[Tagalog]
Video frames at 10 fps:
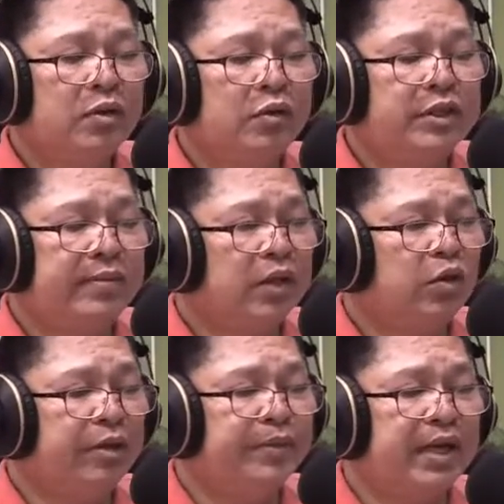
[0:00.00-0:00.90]
Usab
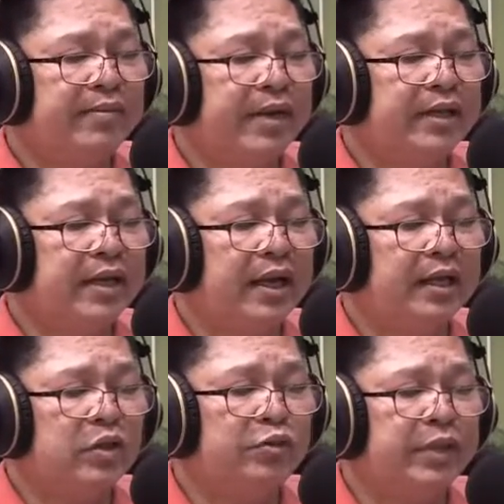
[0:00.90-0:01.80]
atong gipasalamatan
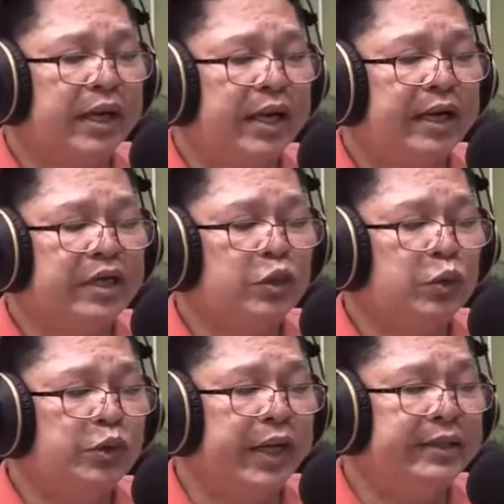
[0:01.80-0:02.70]
na ato mga
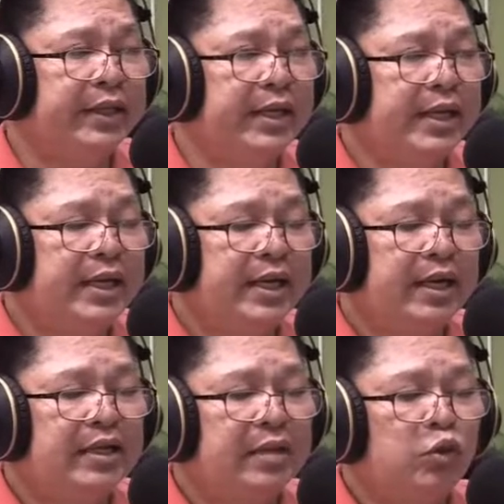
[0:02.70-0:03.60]
kaigsuunan
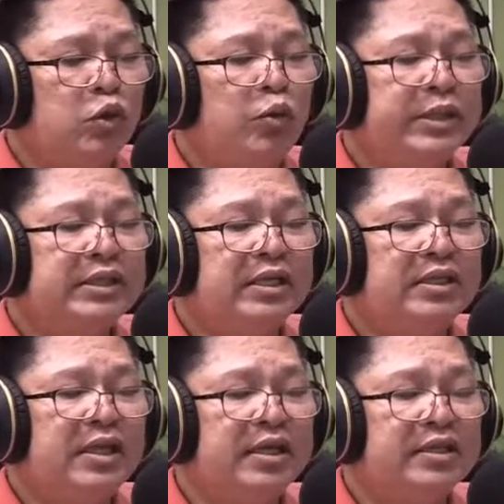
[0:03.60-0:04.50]
nga nabutuan
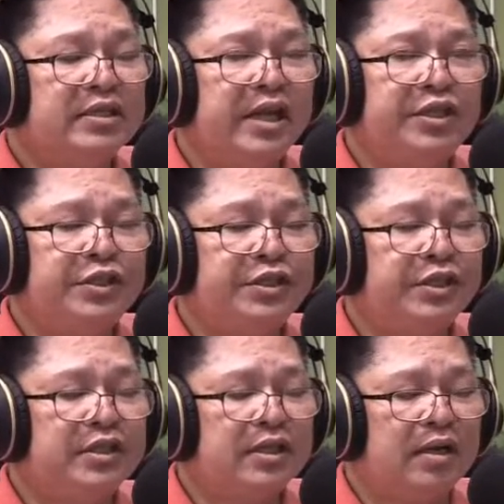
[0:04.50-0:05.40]
Central is
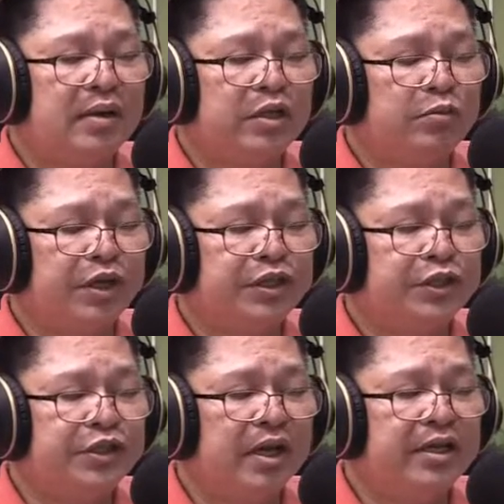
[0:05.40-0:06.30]
Church ang atong mga
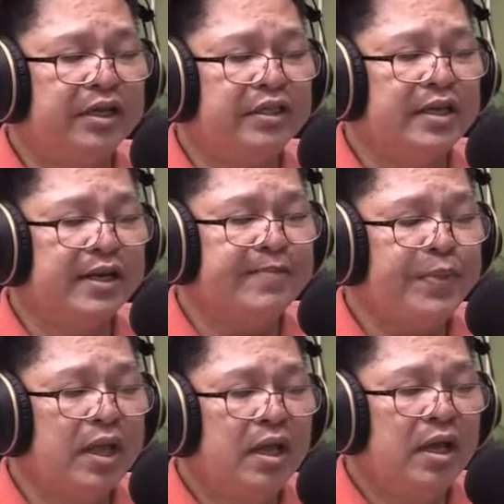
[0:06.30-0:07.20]
church elders din ha
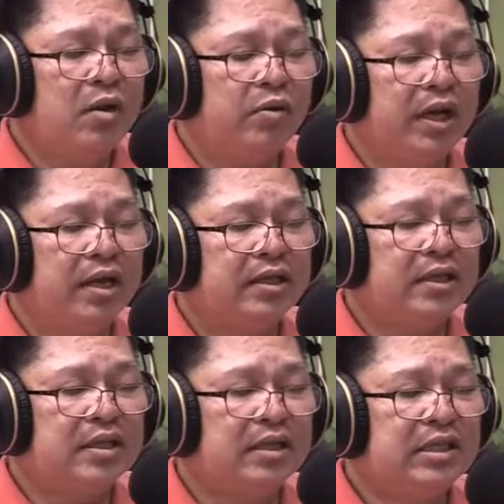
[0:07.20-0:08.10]
ug ilang
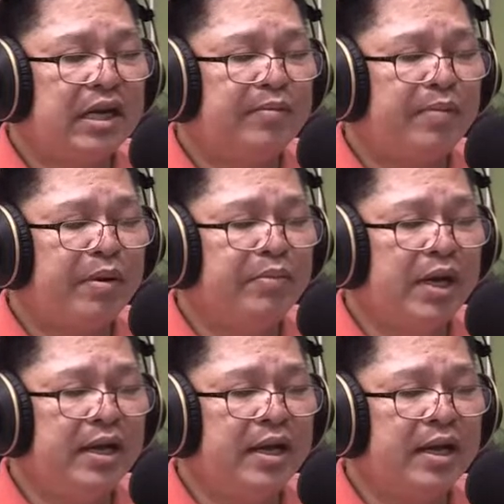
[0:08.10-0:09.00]
tagstag sa mga
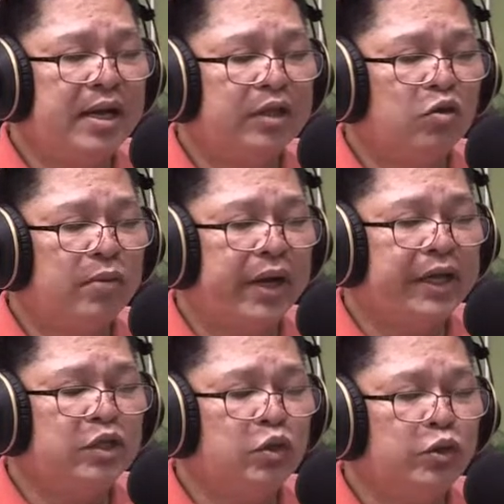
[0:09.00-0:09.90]
pamilya ang atong mga
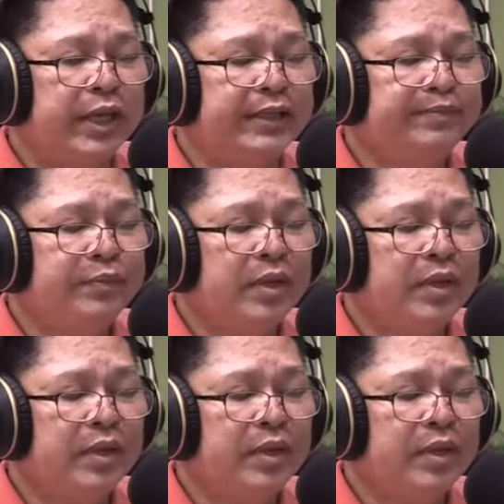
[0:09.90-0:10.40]
kaigsuunan